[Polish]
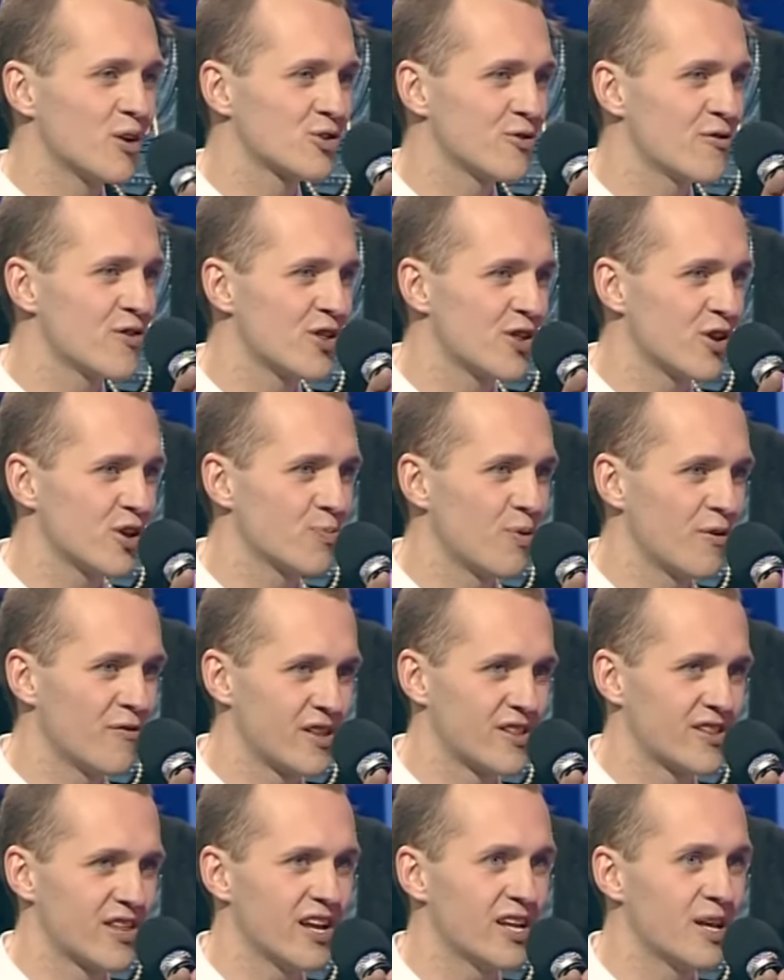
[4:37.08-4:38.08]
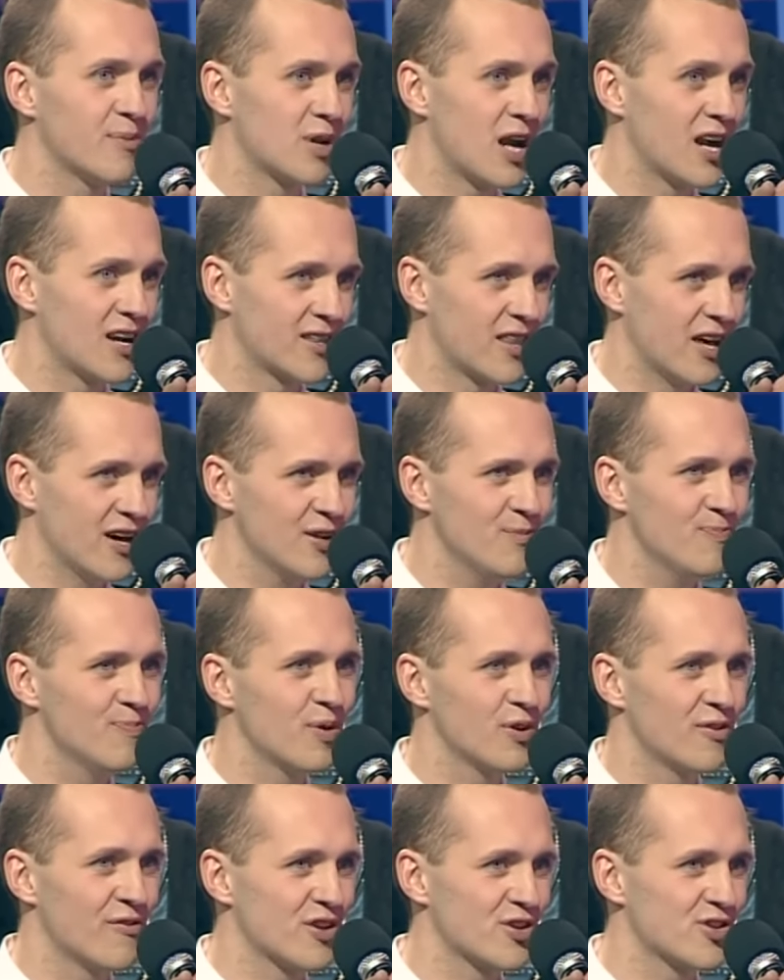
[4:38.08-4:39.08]
oczywiście odpowiedź C, Gibraltar,
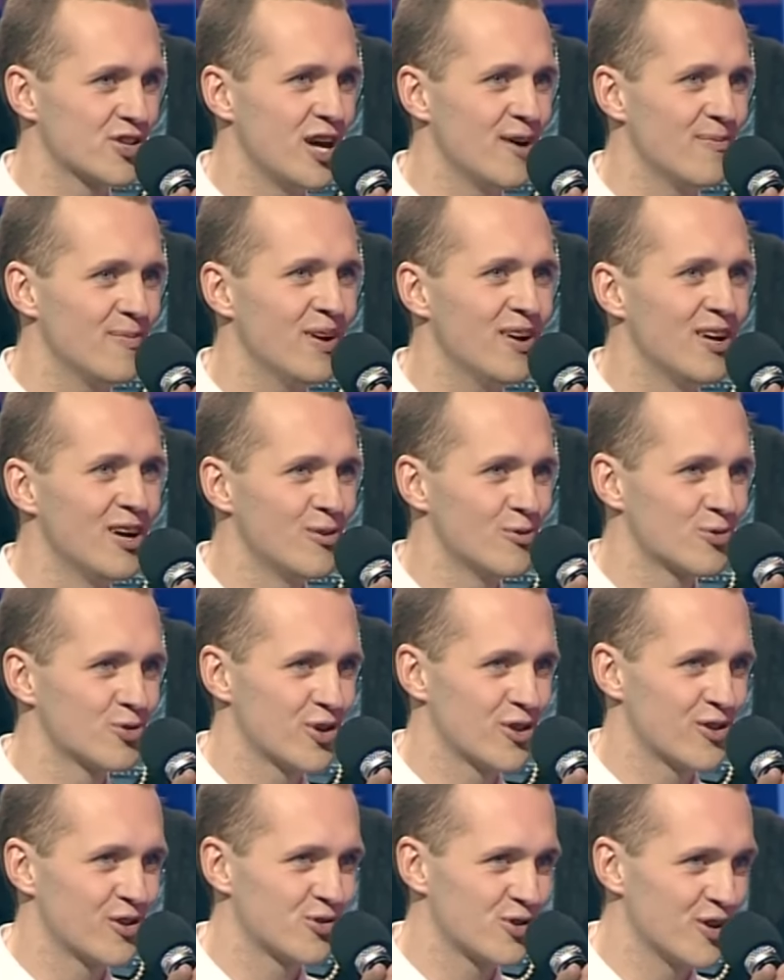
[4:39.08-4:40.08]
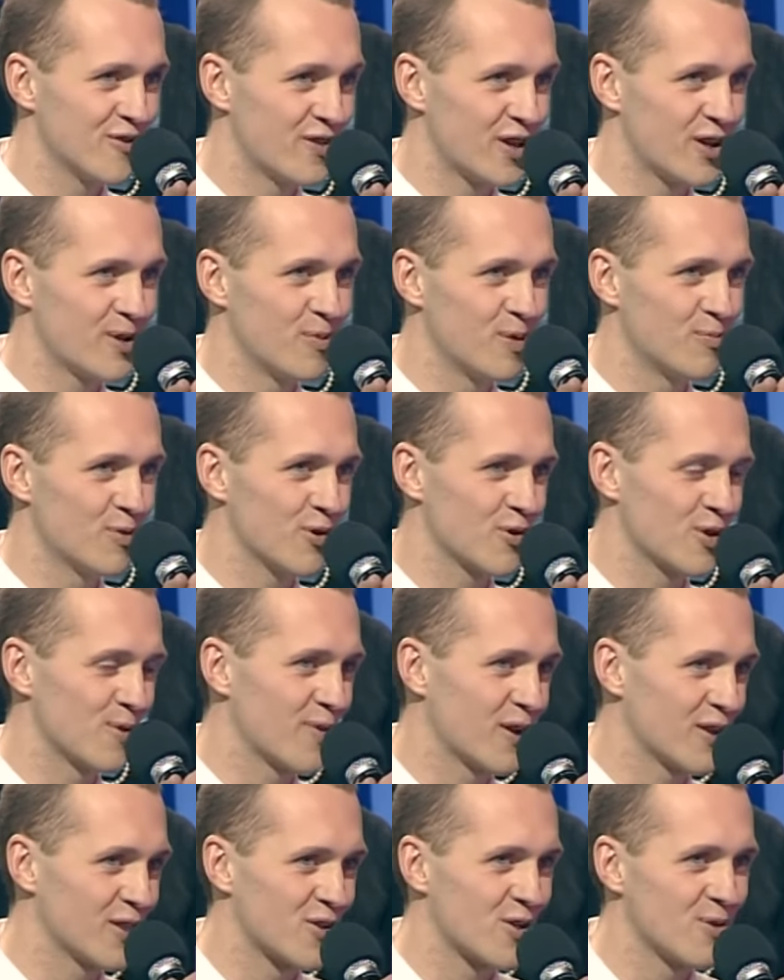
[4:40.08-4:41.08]
ponieważ oczywiście. tam uczestniczyłem w takim obrozie,
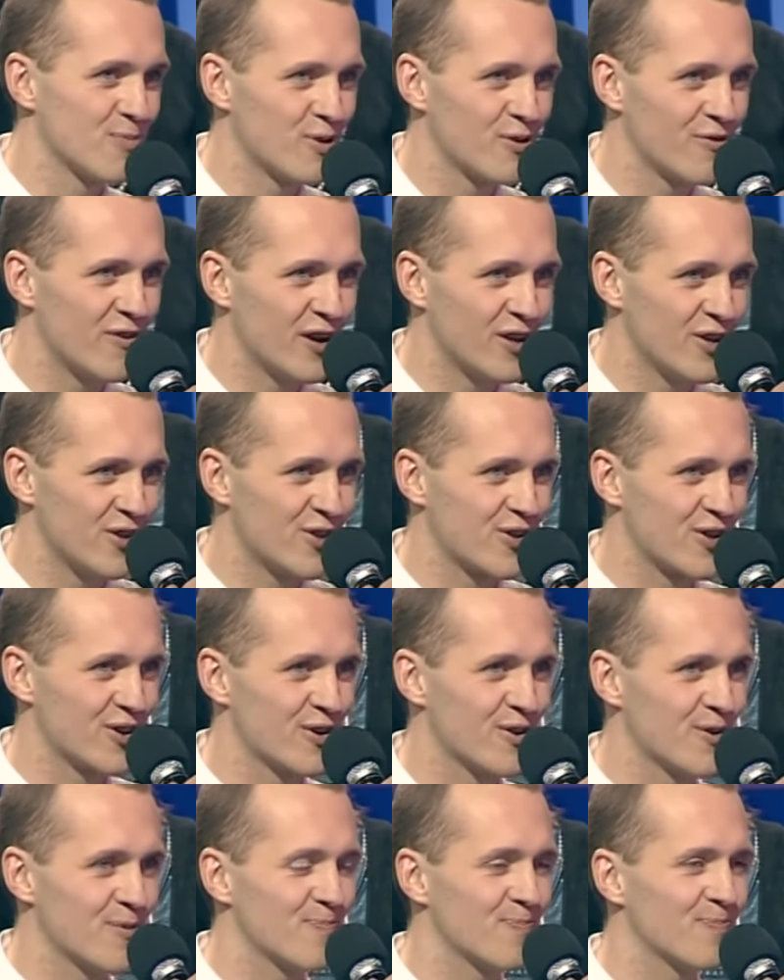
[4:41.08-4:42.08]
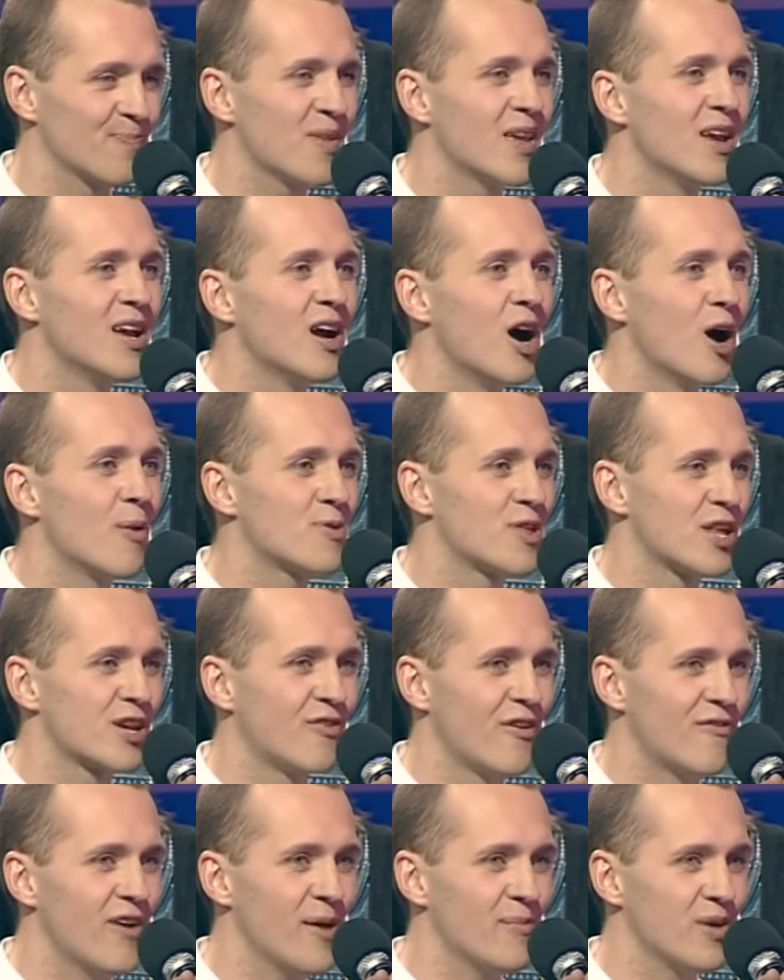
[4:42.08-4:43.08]
pragnę się pochwalić.
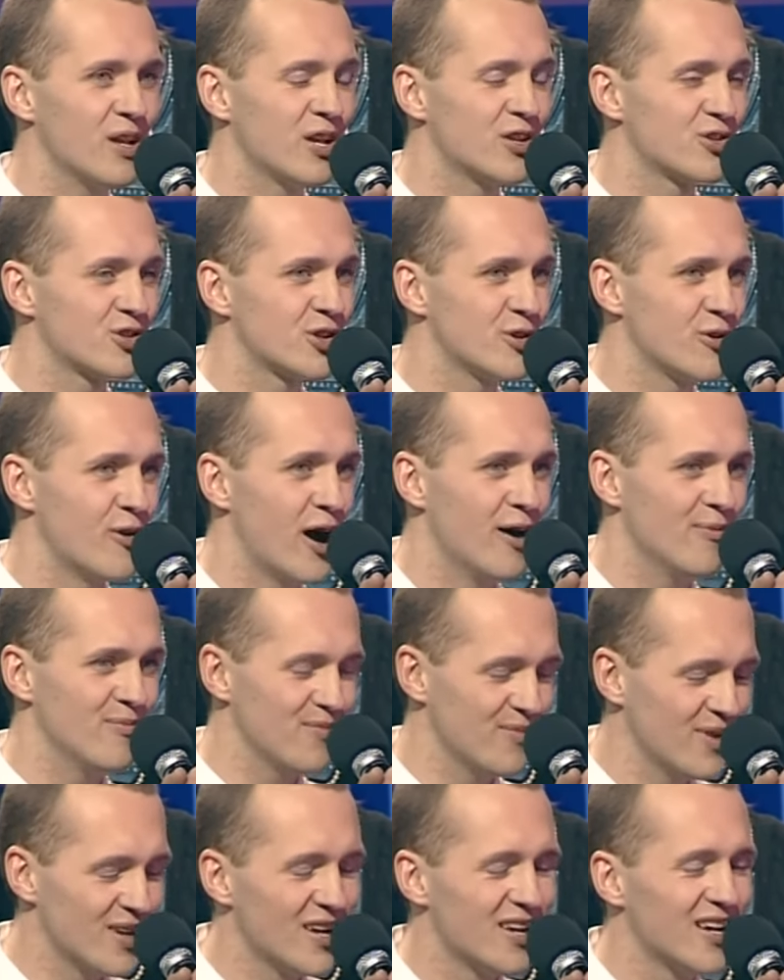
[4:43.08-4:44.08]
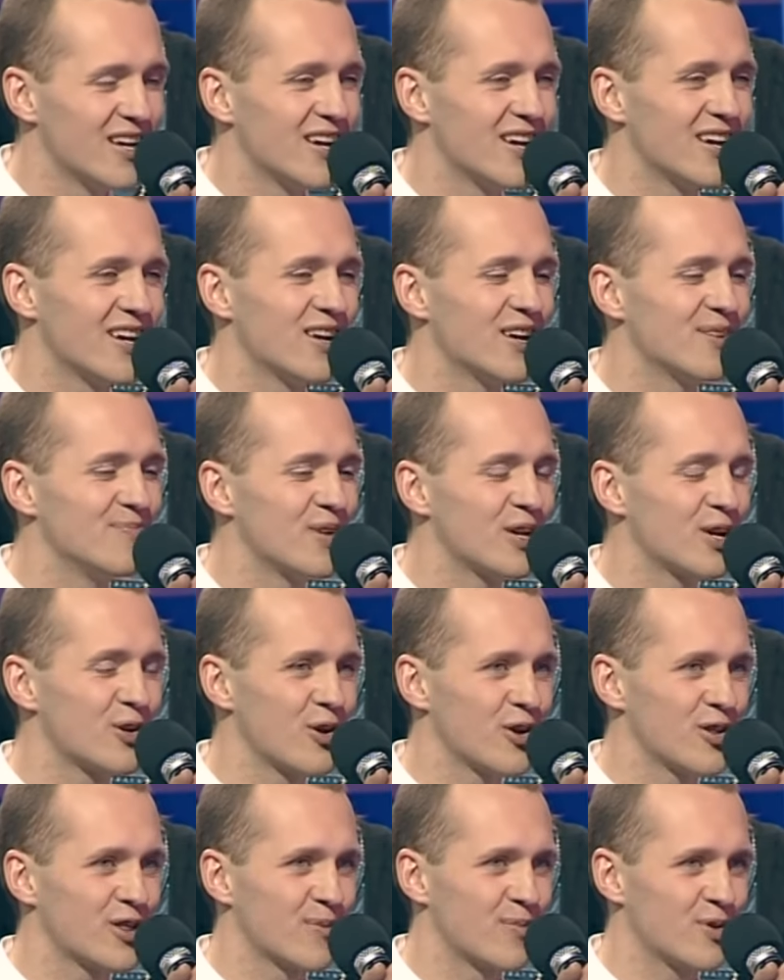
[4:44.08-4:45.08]
obserwowałem i liczyłem
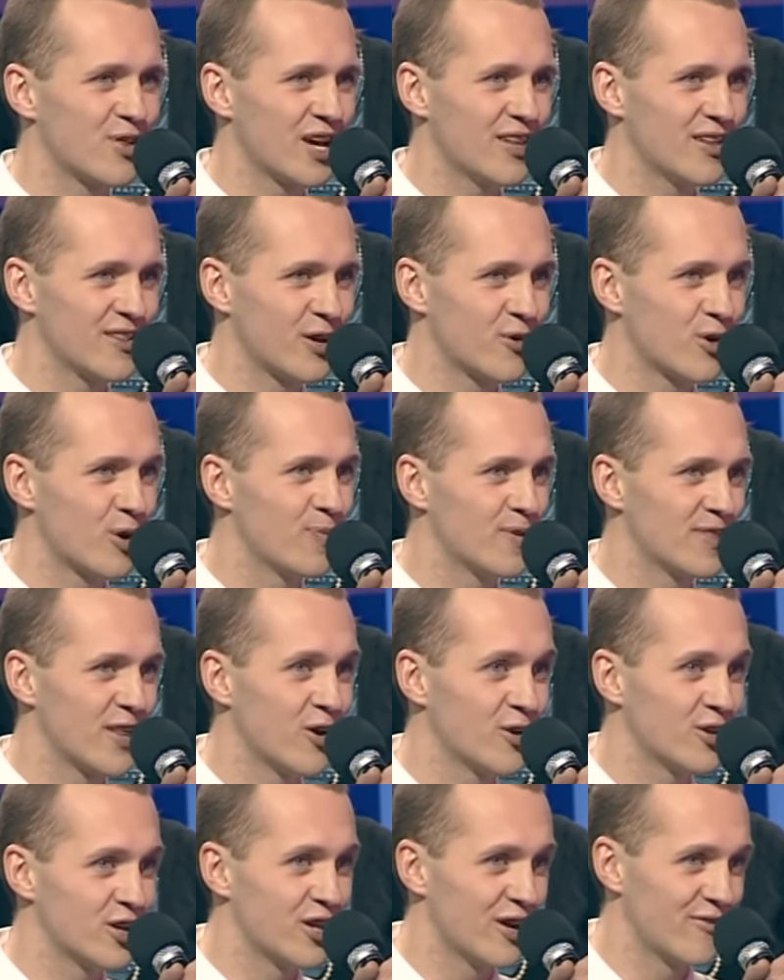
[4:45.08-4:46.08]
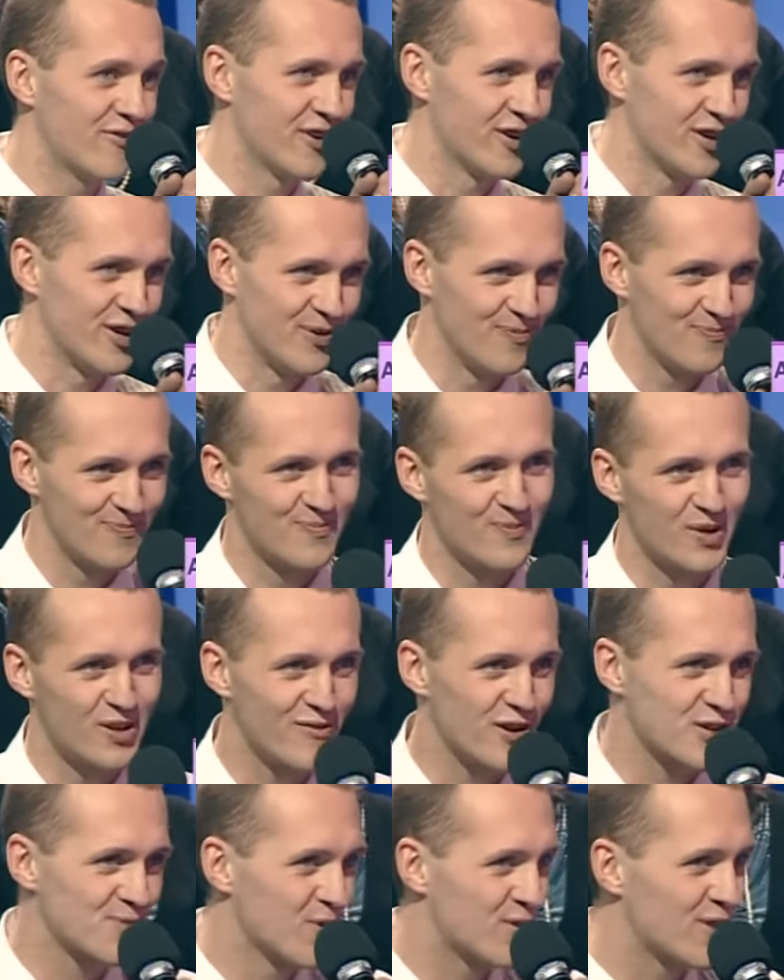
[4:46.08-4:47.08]
migrujące bociany z Europy Zachodniej do Afryki.
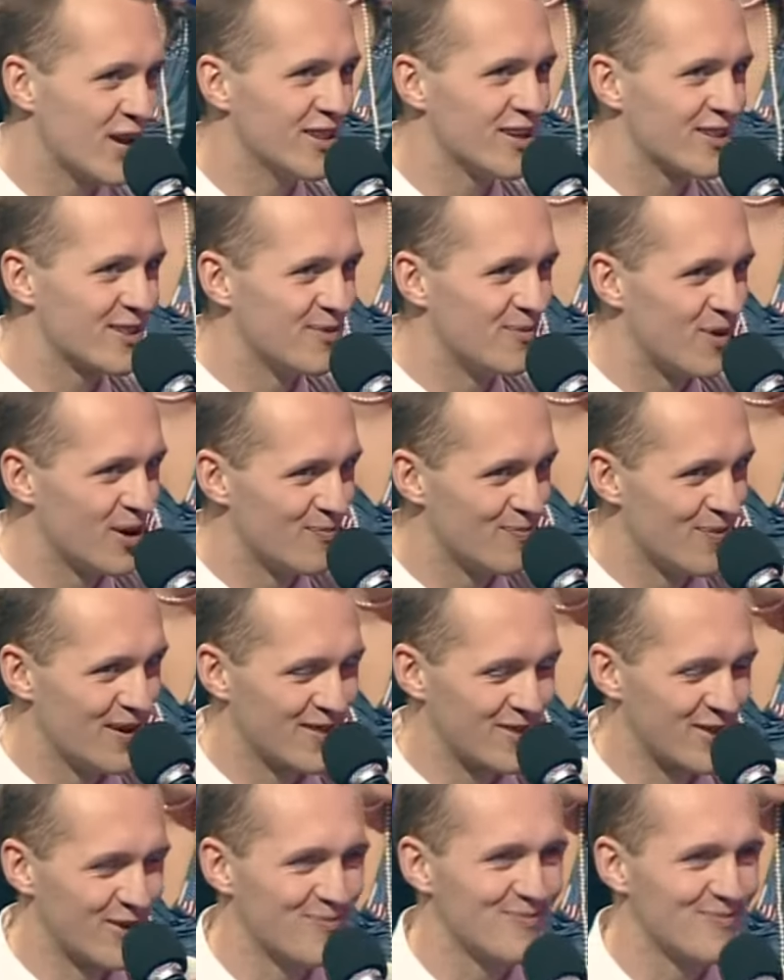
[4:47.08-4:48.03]
Ponieważ ile bociany naliczył, są moim Ile pan